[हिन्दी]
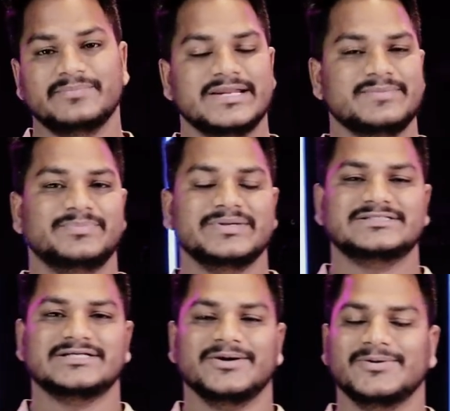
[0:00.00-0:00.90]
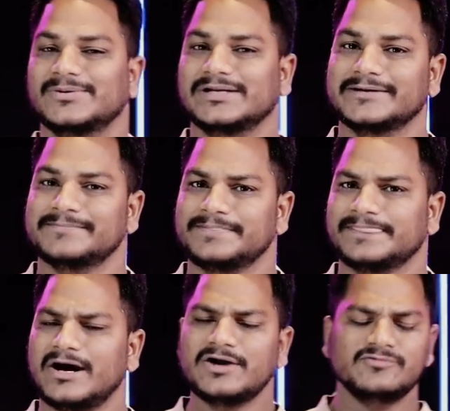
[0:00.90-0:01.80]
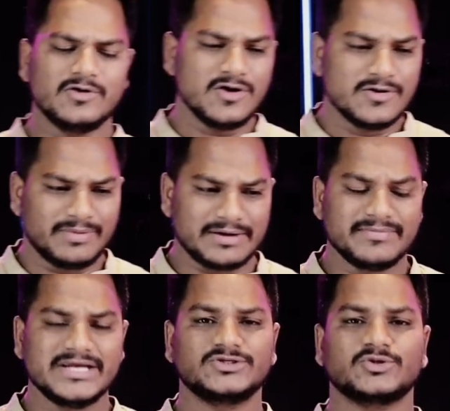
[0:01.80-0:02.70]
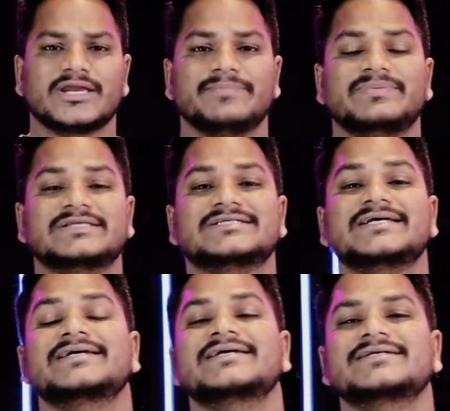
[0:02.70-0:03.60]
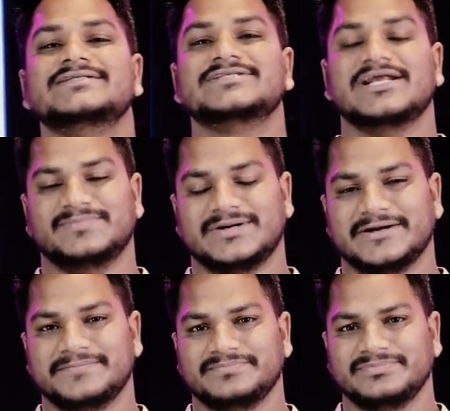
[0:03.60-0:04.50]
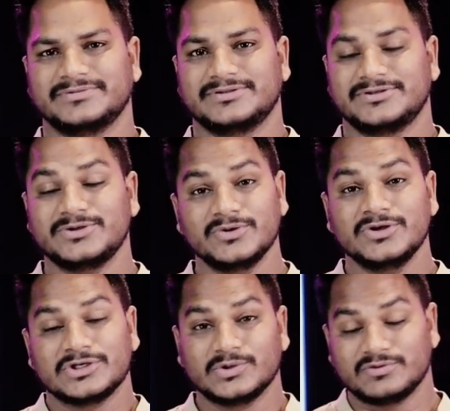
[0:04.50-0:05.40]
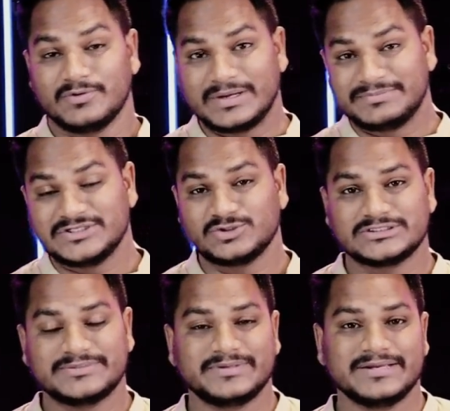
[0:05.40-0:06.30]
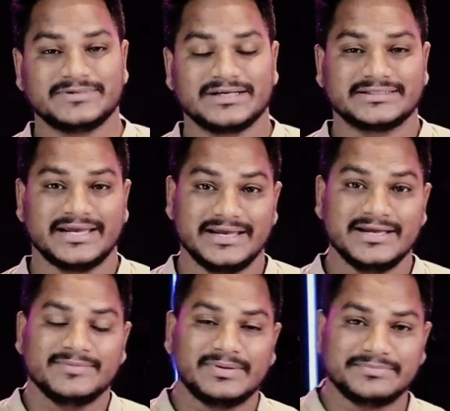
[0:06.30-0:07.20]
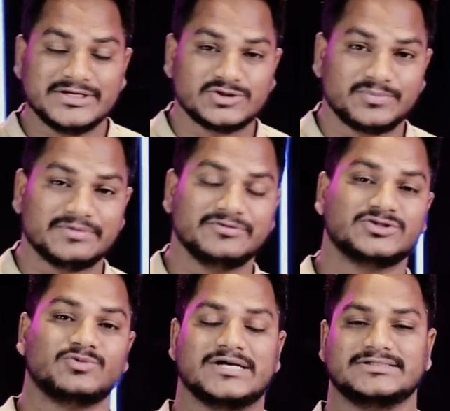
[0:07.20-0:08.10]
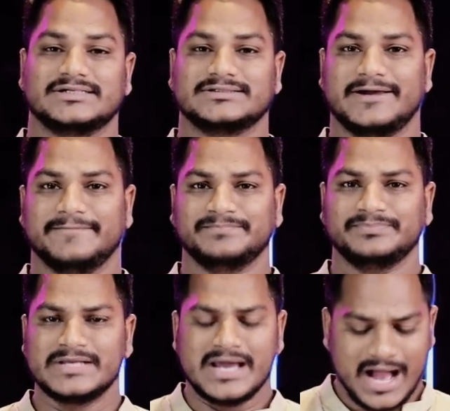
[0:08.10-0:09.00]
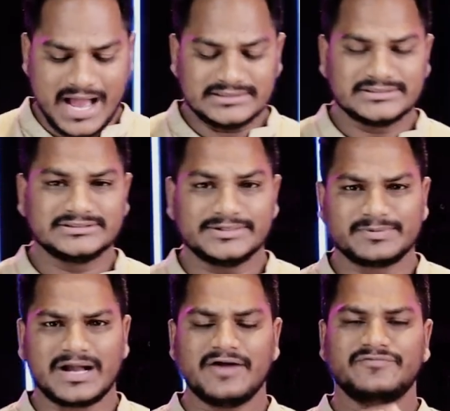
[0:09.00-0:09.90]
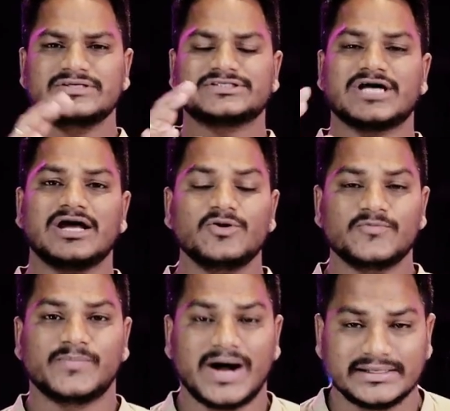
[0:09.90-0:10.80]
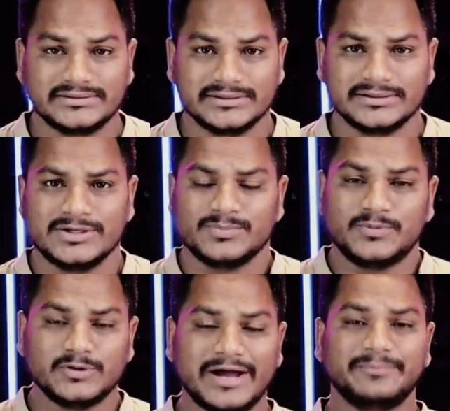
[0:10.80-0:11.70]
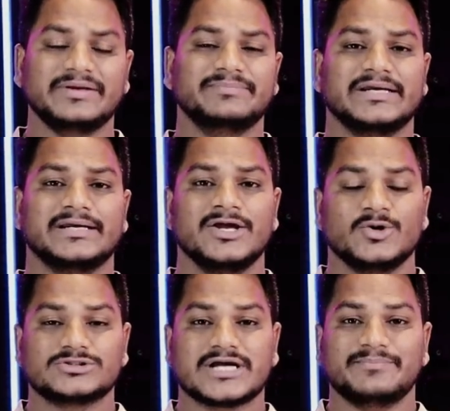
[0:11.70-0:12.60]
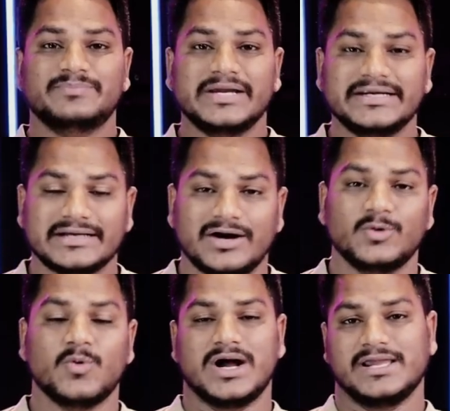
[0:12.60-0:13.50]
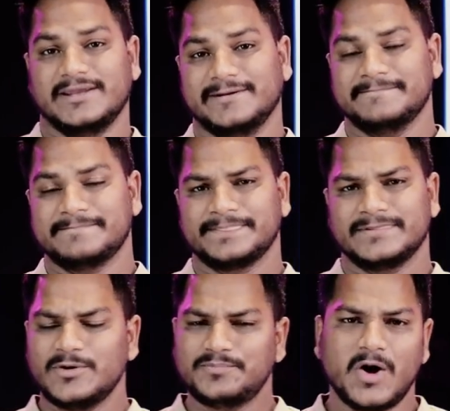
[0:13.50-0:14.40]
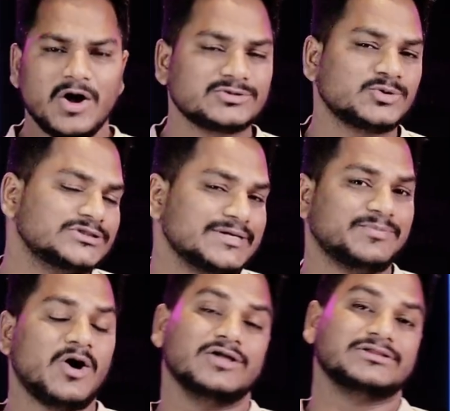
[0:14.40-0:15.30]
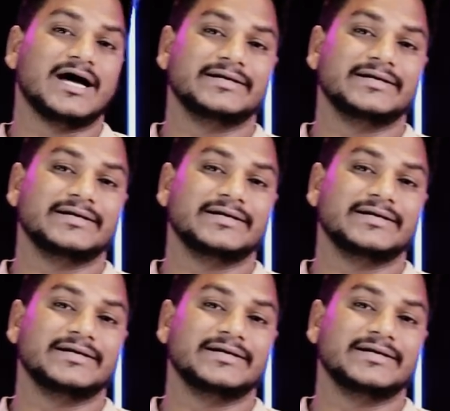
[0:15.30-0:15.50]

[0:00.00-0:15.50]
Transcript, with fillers: मेरे पीछे हो ले और वो परमेश्वर के पीछे चल पड़ा क्यों क्योंकि वो परमेश्वर से प्रेम करता है परमेश्वर पर विश्वास रखता है आज जब काफ़ी सालों बाद बुढ़ापे में उसका बेटा हुआ है वो बहुत खुश है बहुत